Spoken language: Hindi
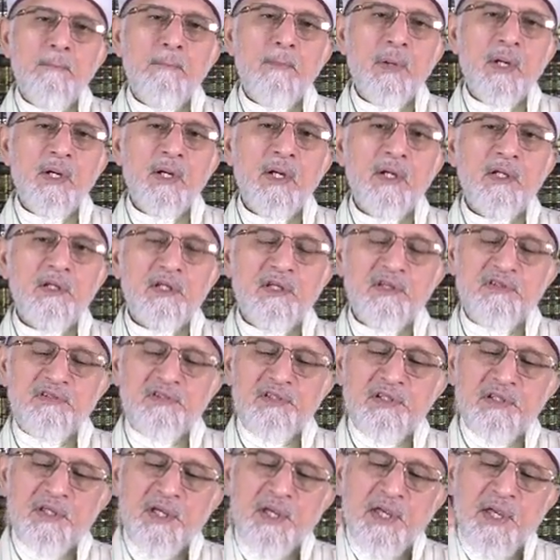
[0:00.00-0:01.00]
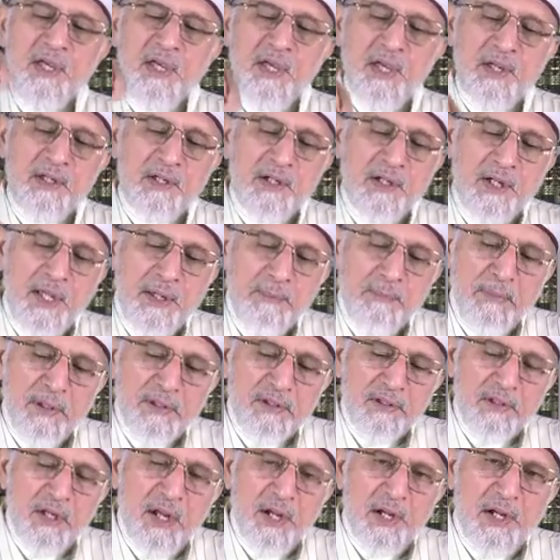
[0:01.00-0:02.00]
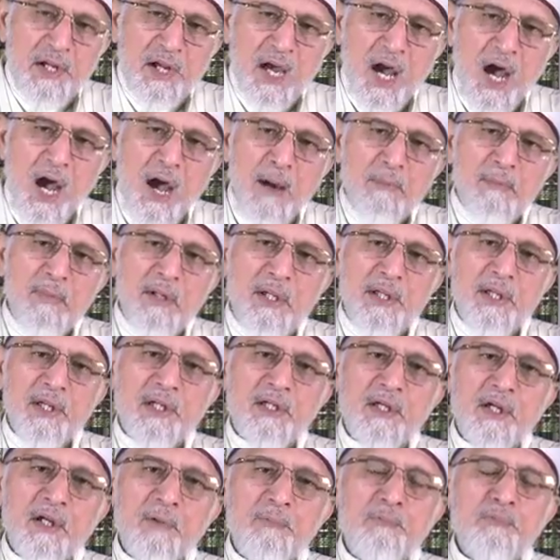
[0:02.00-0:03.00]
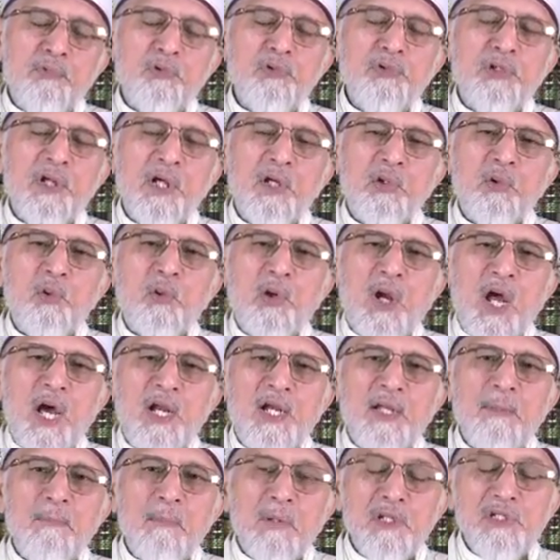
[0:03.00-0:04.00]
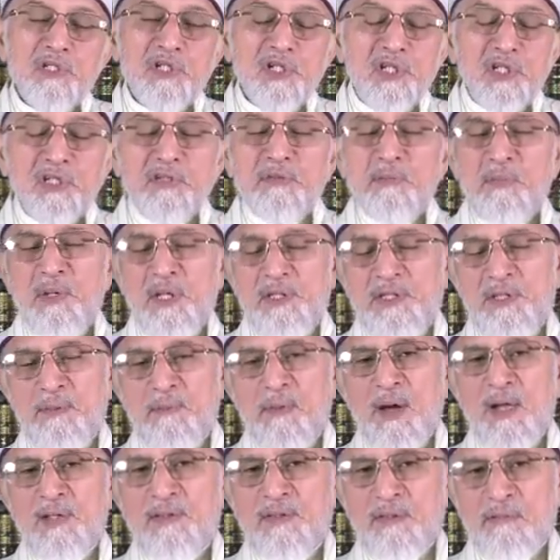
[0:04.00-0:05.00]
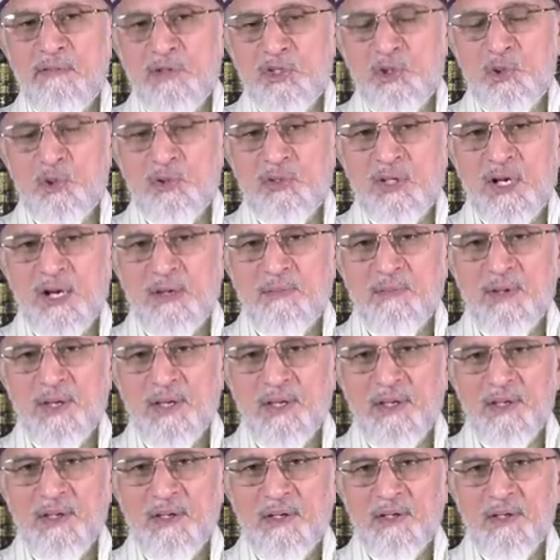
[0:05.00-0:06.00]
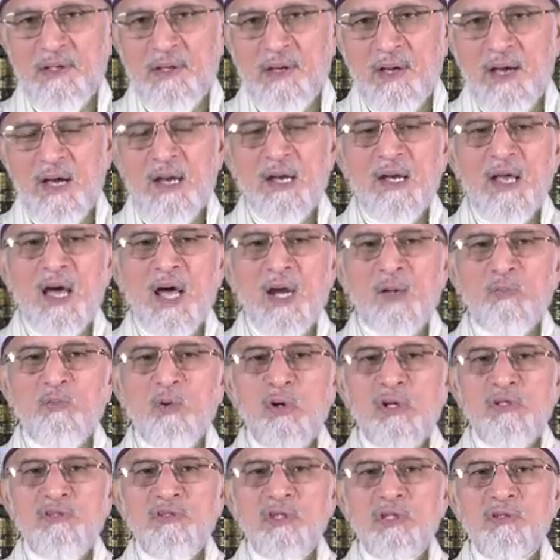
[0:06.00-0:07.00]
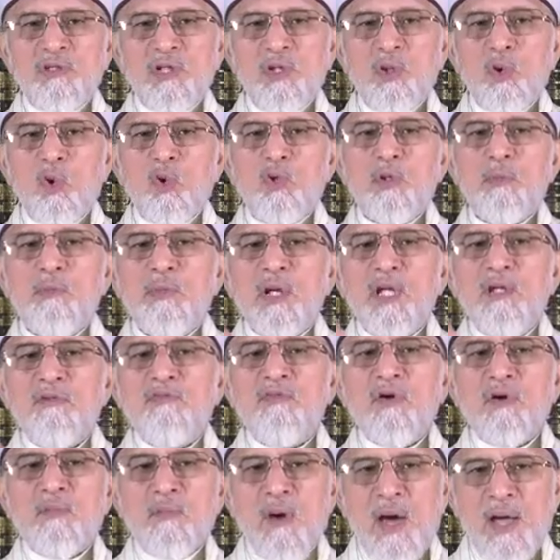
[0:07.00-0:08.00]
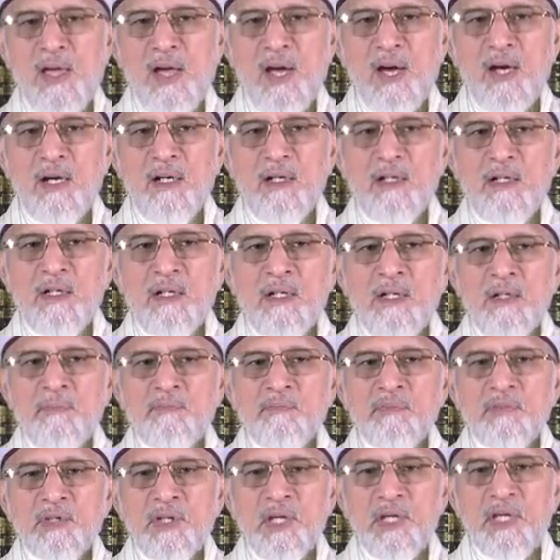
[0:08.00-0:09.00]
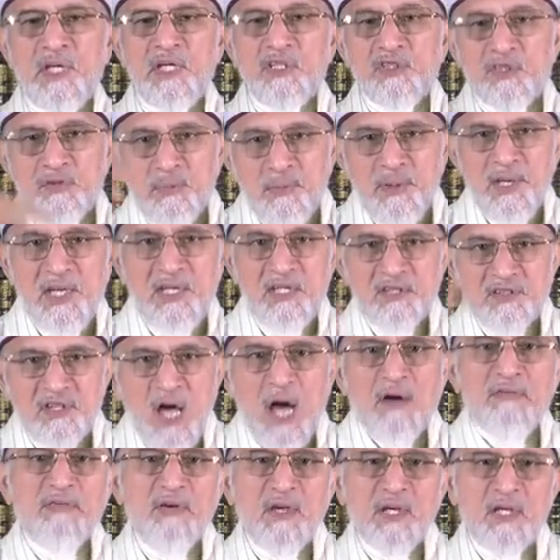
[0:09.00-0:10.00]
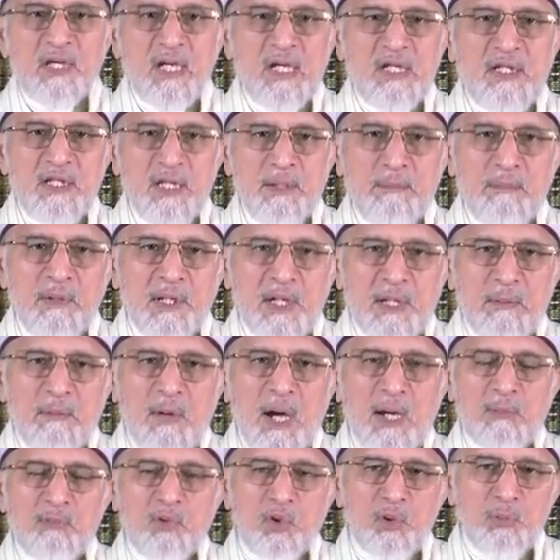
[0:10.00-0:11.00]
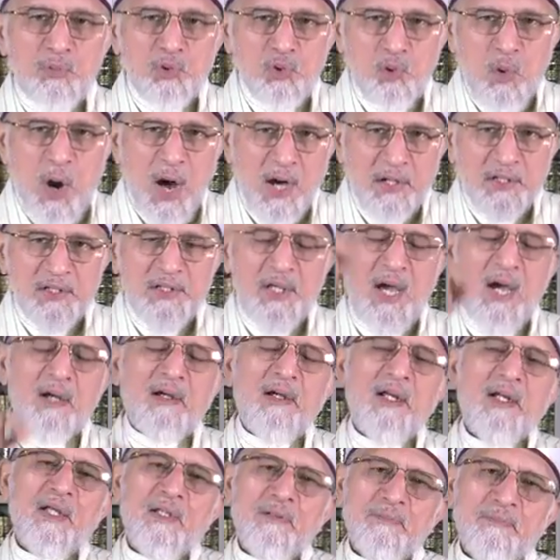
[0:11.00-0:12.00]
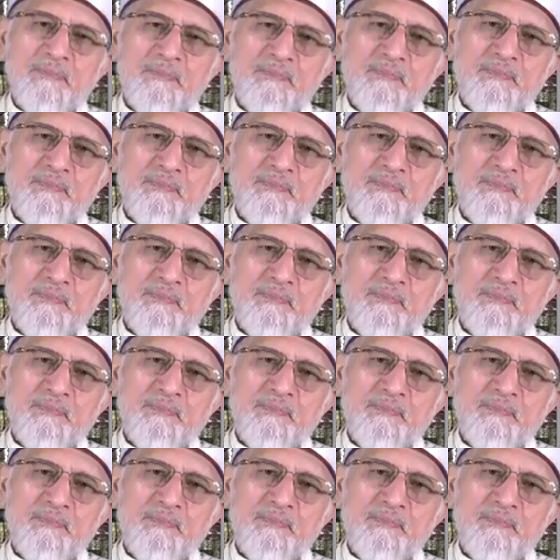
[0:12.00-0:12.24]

मगर किसी एक नेमत का नाम लेकर पूरे कुरान मजीद में ये बात तवज्जो तलब है अल्लाह रबुल्ज़त ने हुक्म नहीं फरमाया कि इसमें इजाफे के लिए मेरे महबूब दुआ किया करें